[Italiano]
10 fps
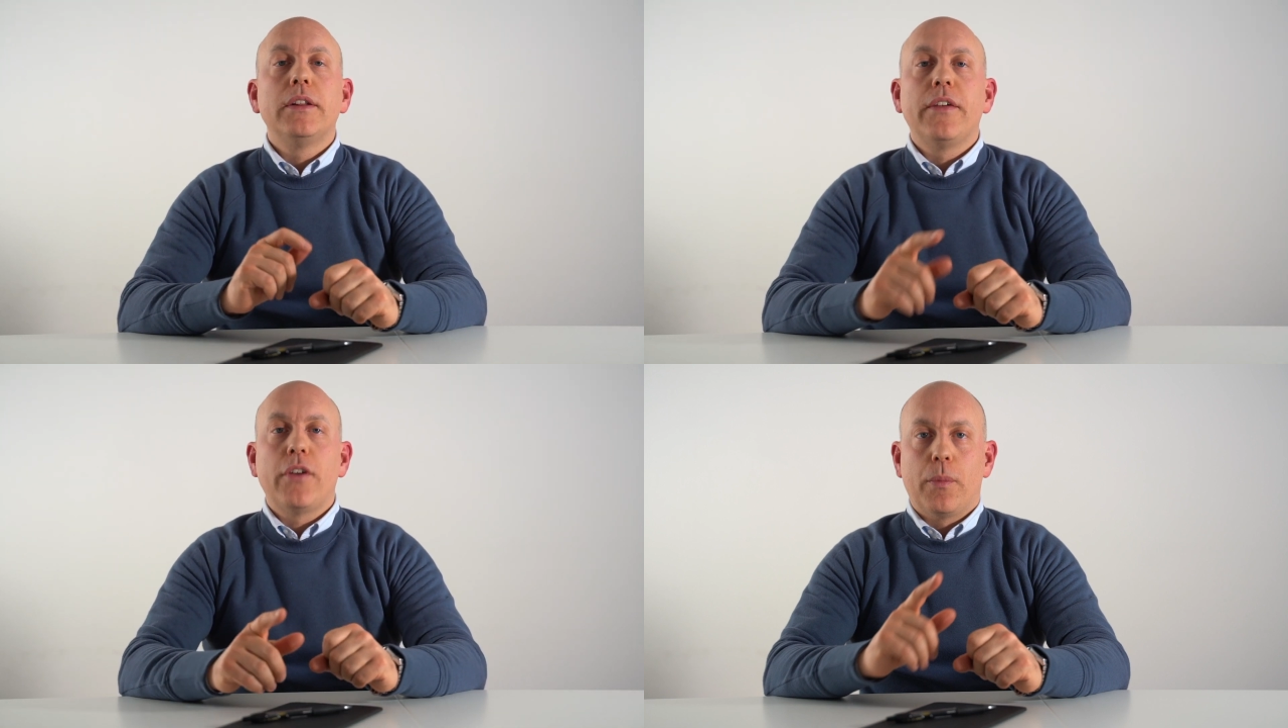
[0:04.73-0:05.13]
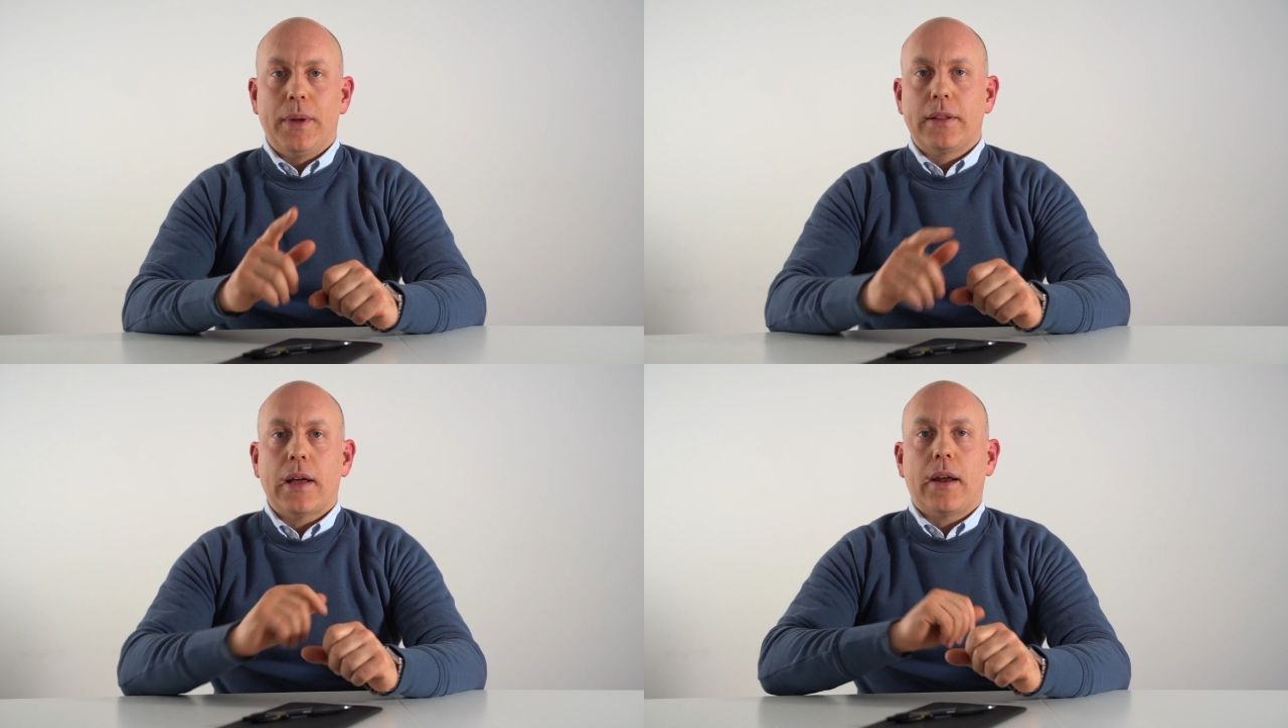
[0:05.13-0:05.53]
devi
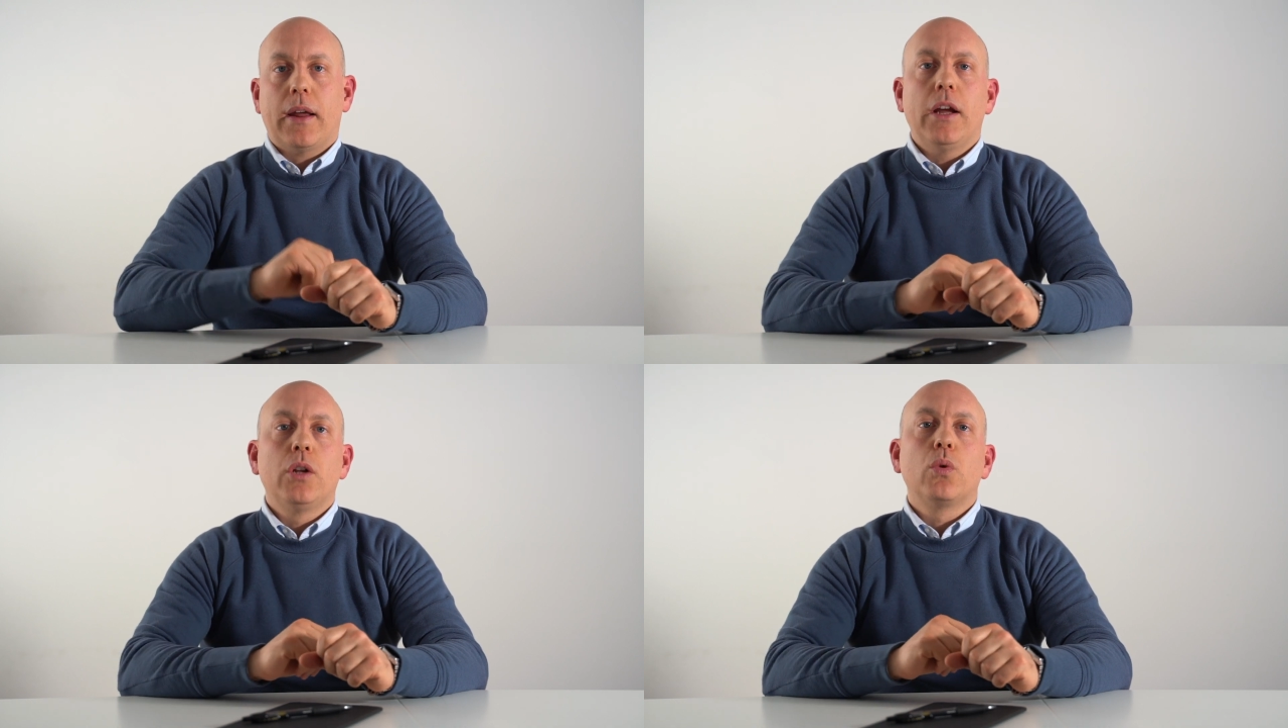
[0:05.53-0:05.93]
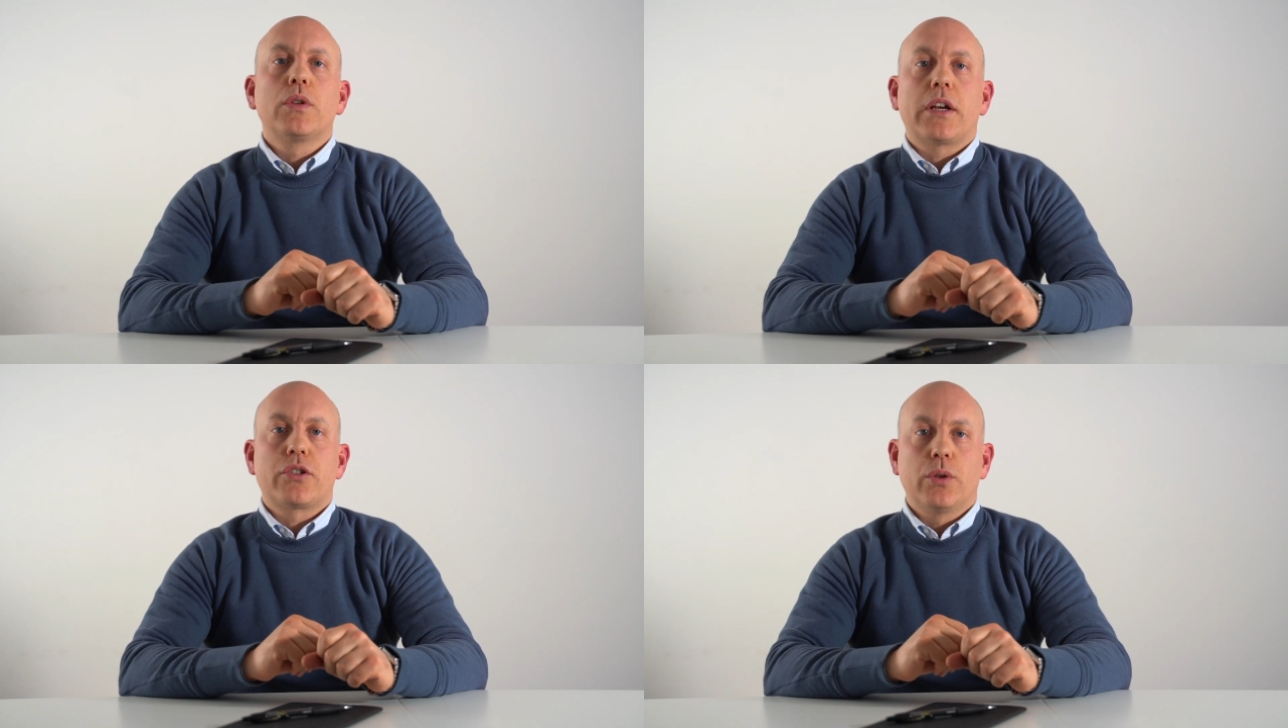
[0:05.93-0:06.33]
aumentare il tuo
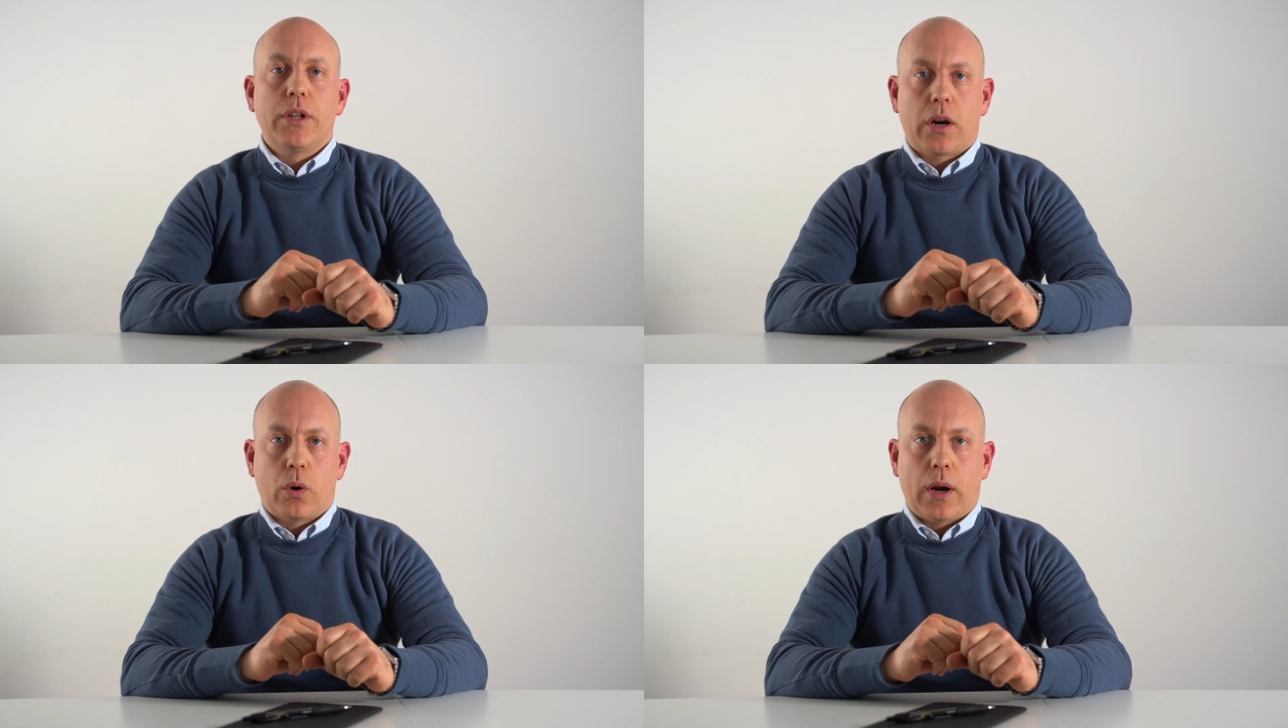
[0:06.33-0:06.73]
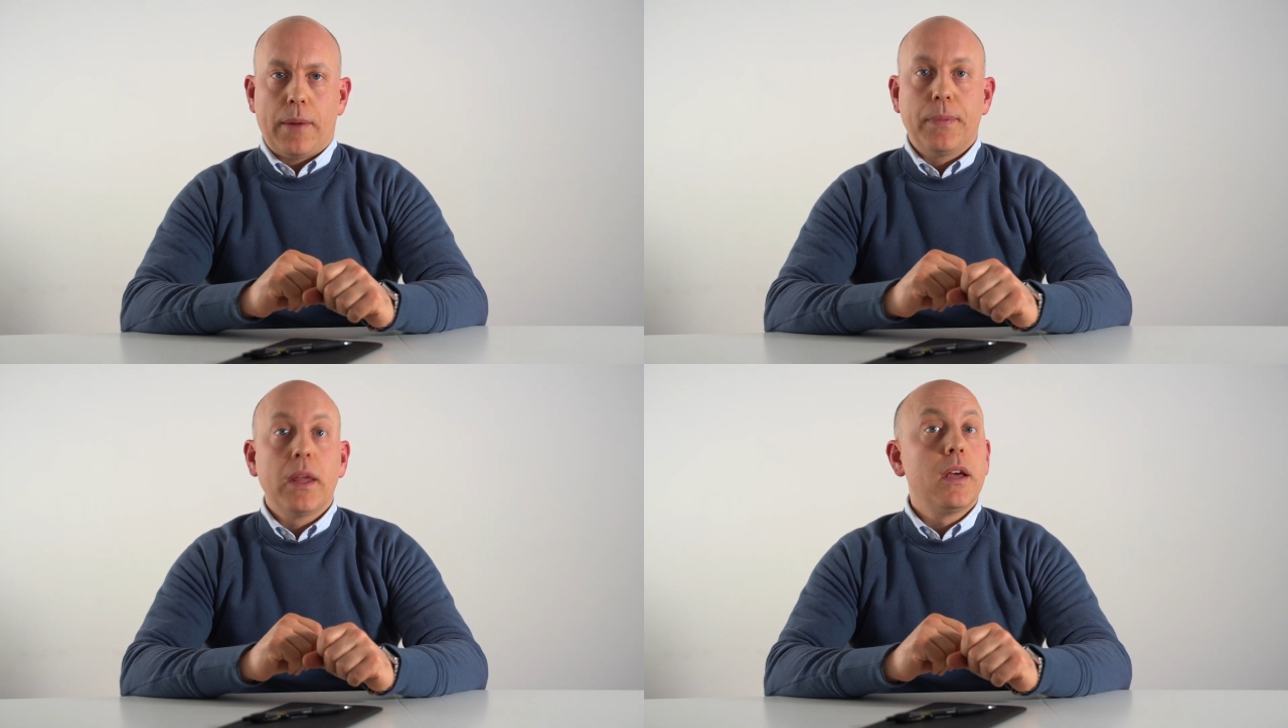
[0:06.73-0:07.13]
tasso di errore.